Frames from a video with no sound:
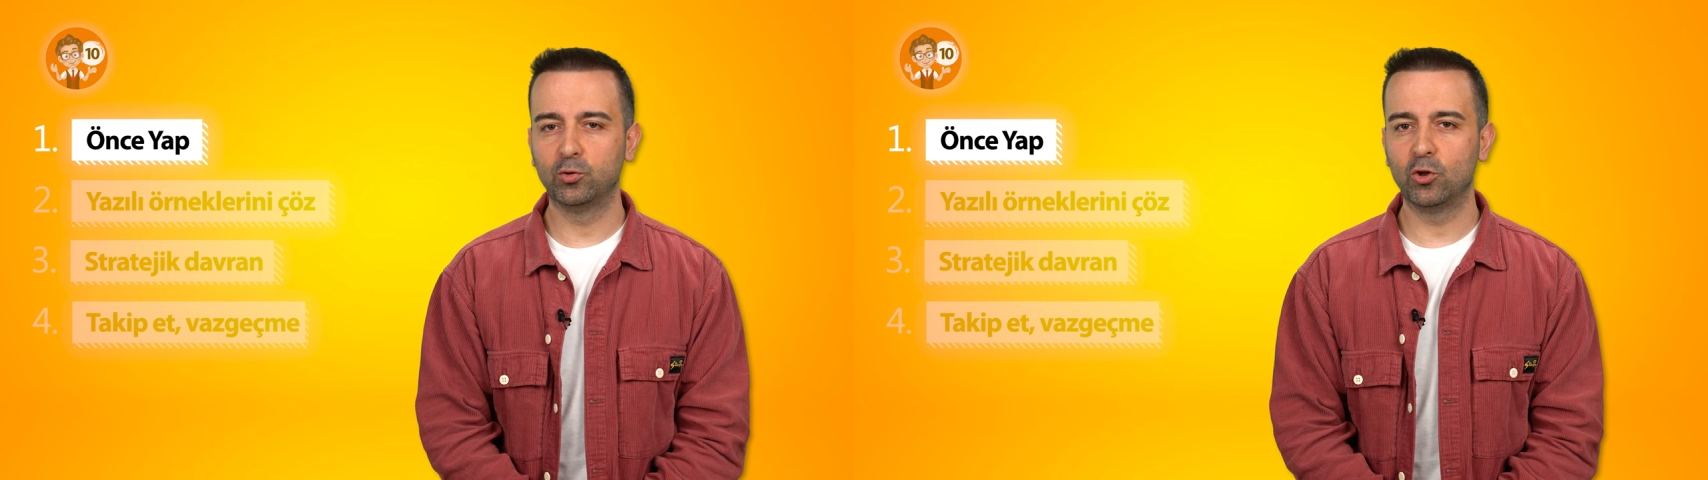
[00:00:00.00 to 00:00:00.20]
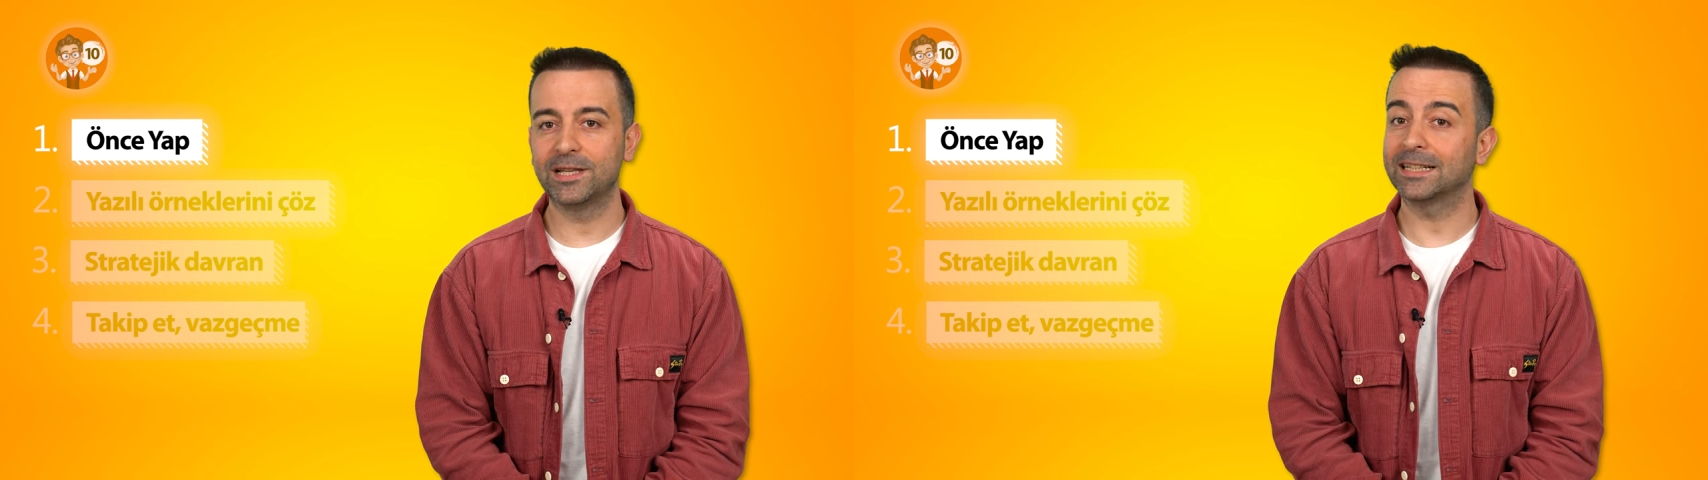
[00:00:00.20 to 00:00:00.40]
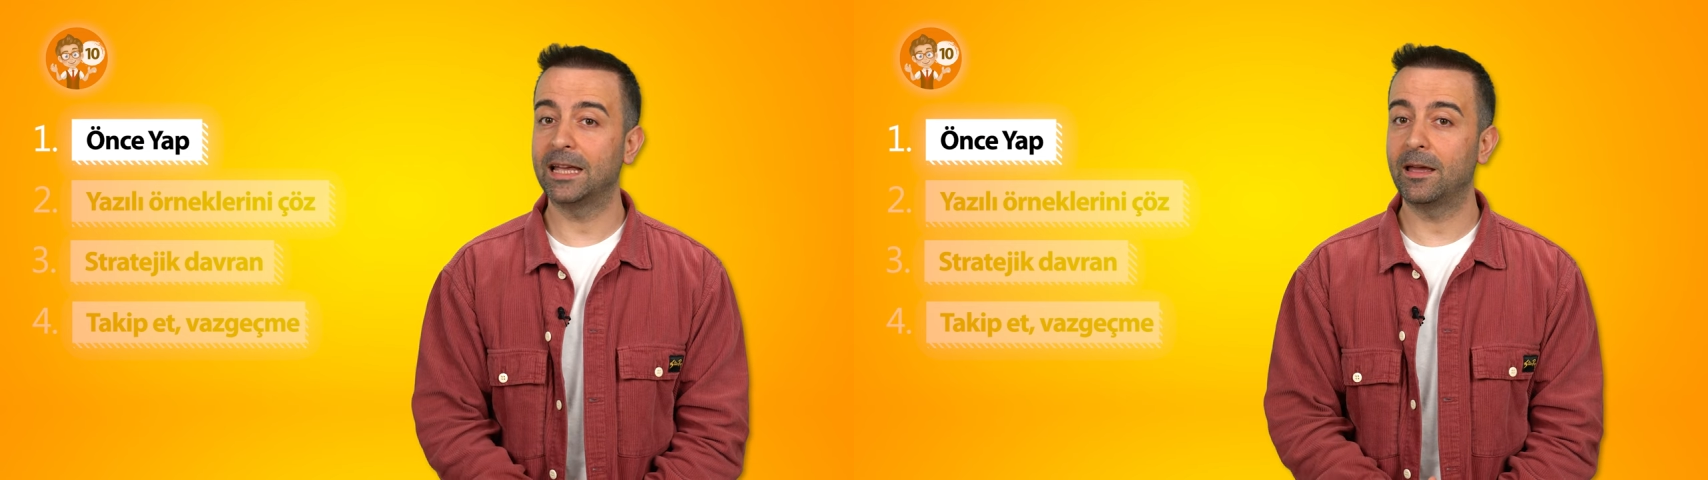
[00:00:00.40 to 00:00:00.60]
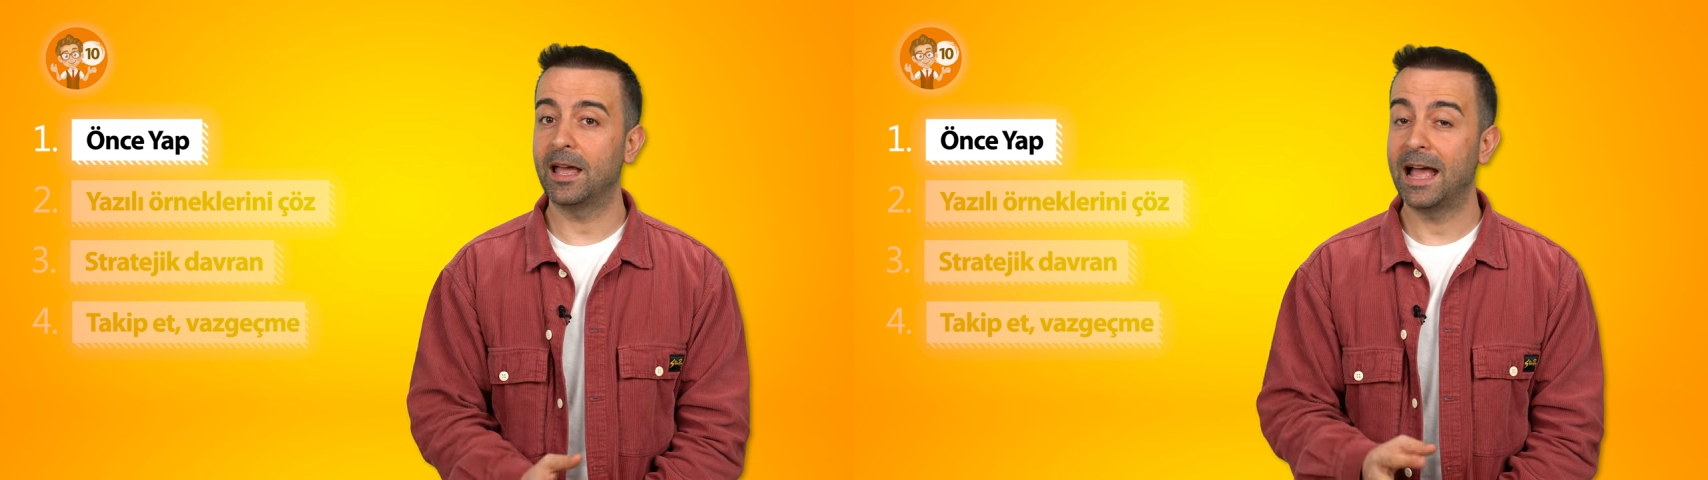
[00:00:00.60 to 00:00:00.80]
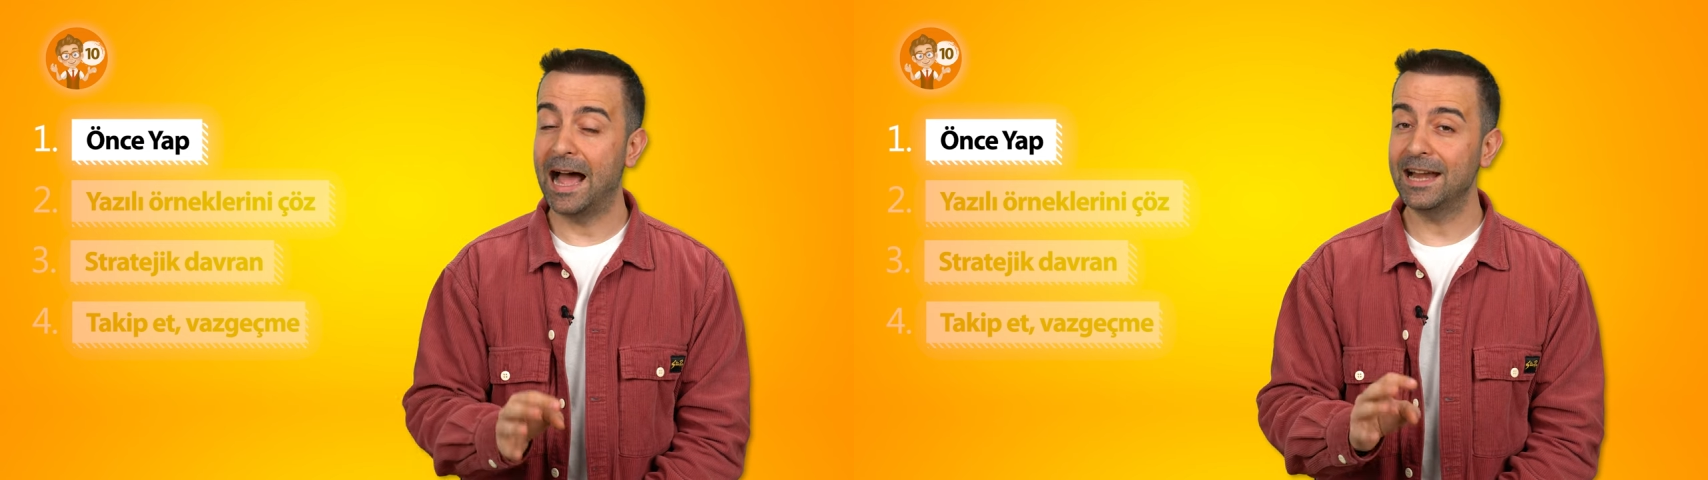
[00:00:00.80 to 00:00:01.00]
Bunu özellikle
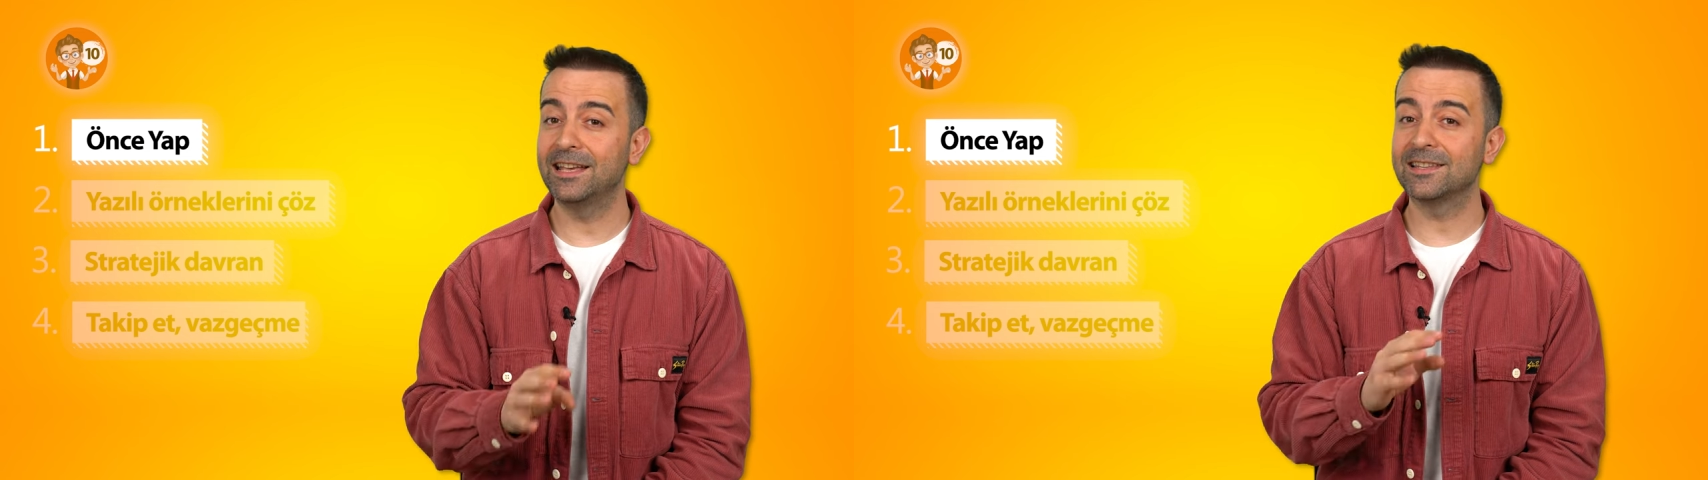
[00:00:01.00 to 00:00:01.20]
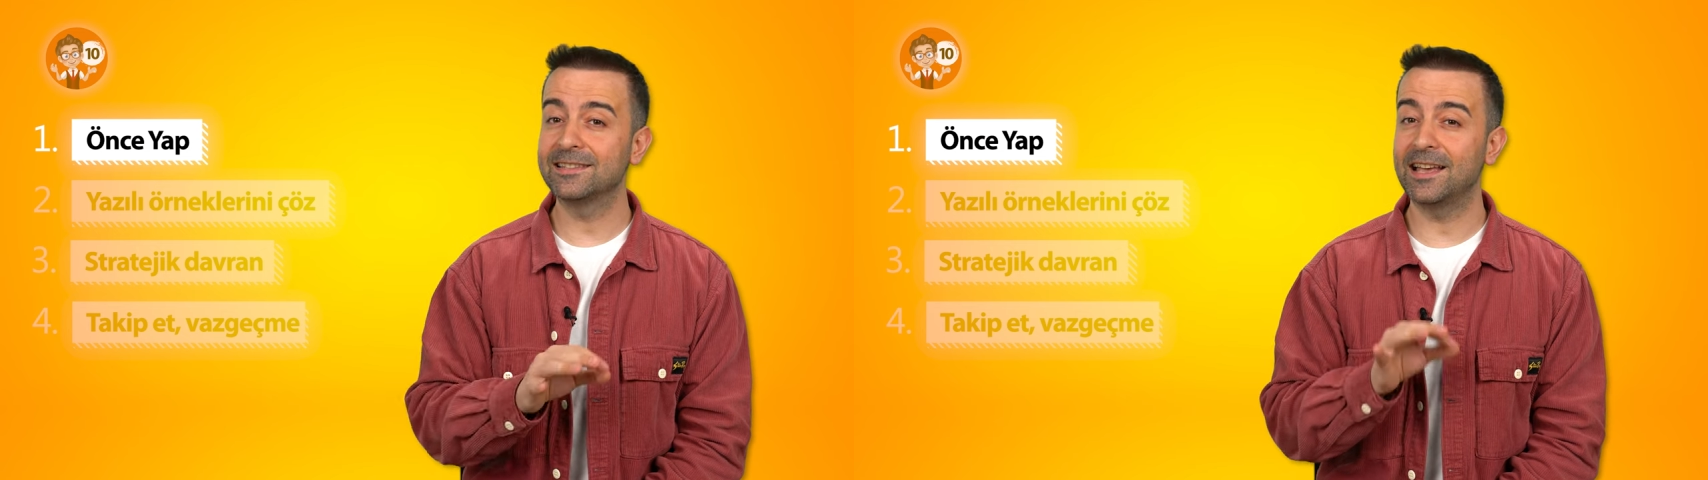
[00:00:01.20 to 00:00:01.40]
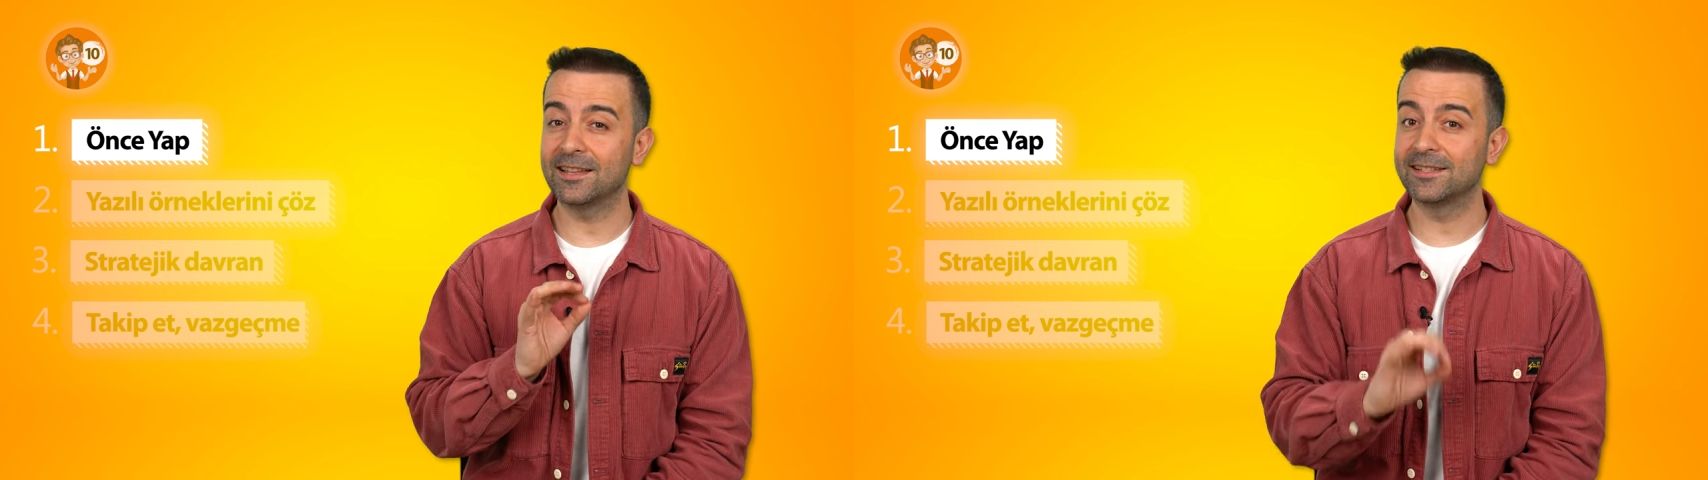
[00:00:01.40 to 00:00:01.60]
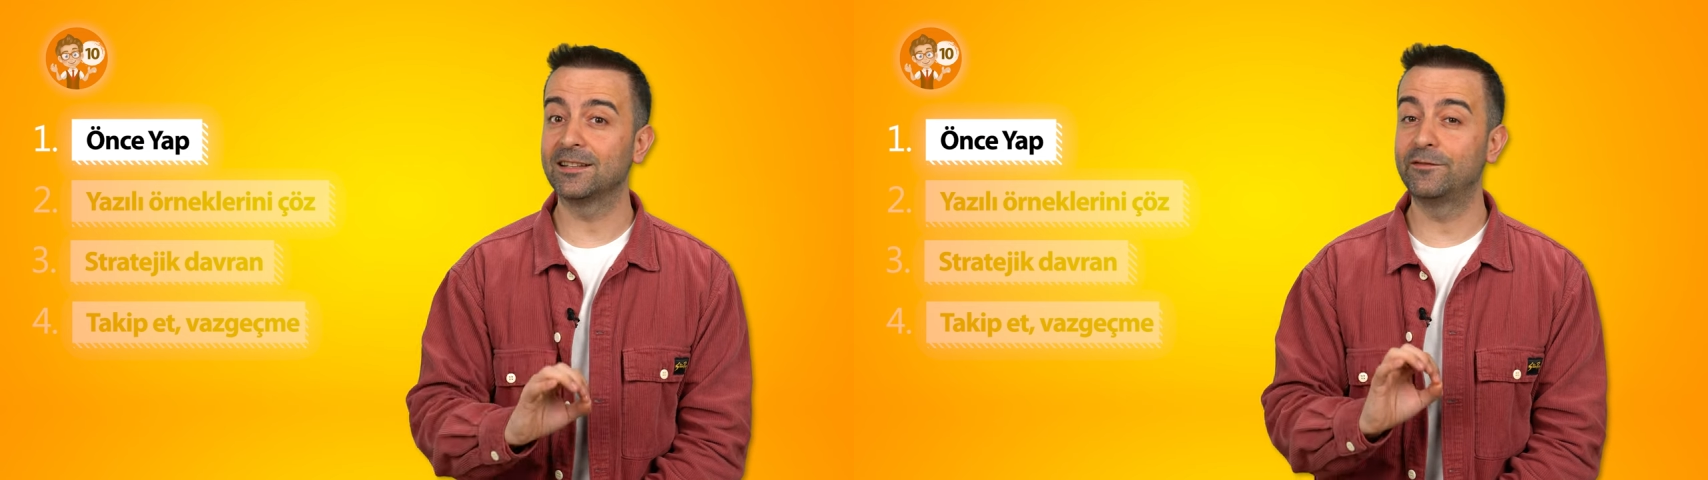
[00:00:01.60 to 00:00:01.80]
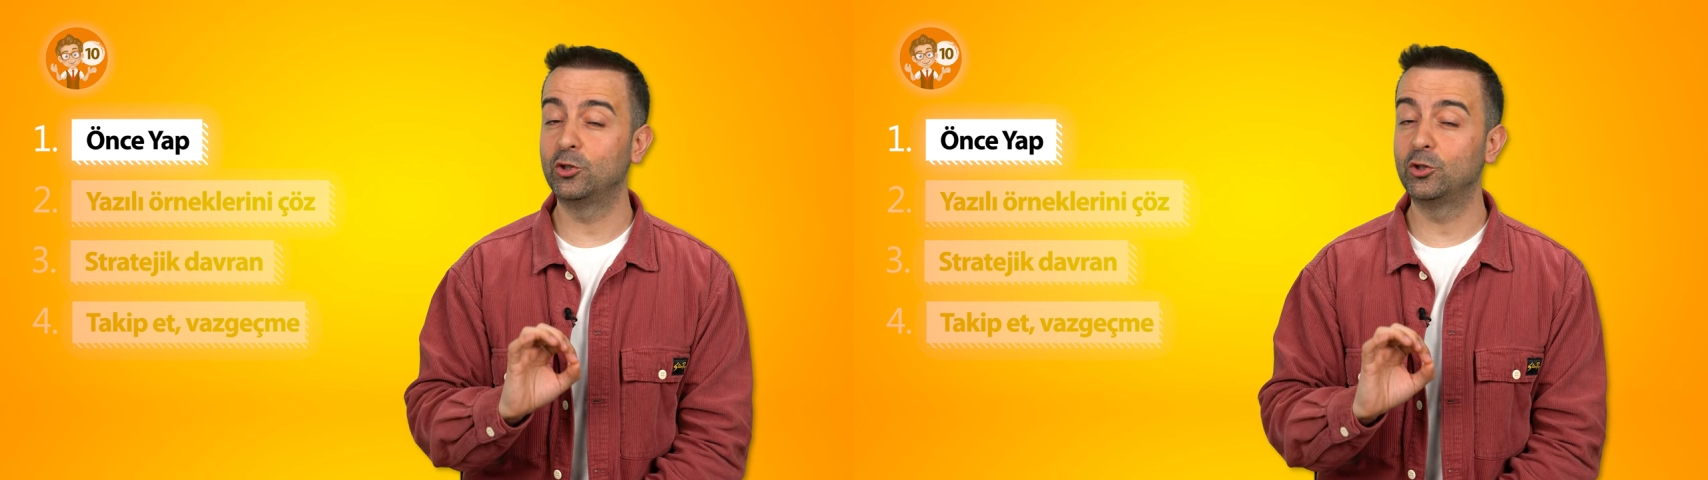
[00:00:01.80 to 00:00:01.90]
her yazılıya hazırlık